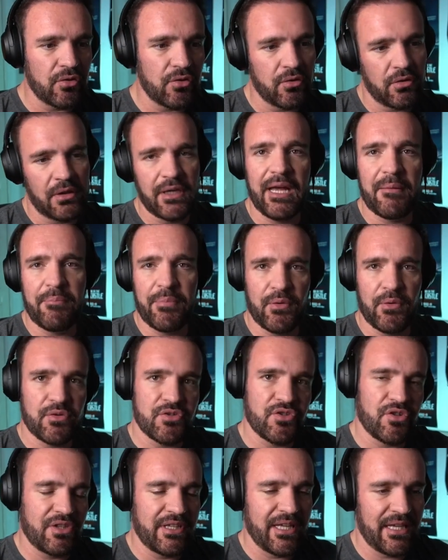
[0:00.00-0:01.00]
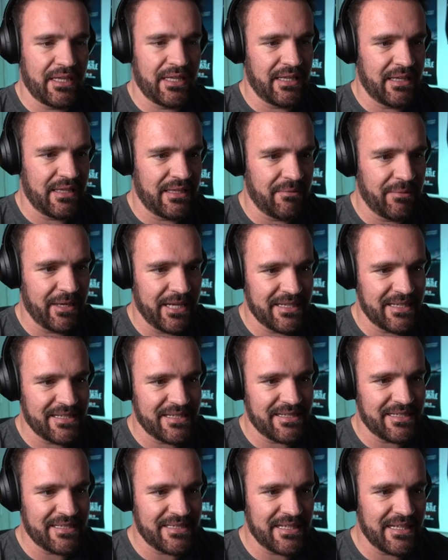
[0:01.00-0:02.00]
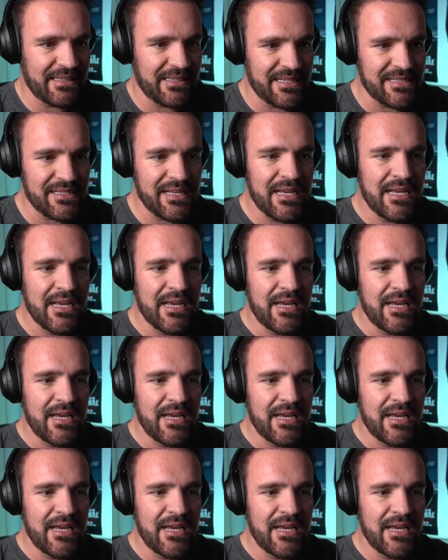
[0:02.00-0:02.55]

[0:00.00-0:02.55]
con la producción de, varias de estas cintas.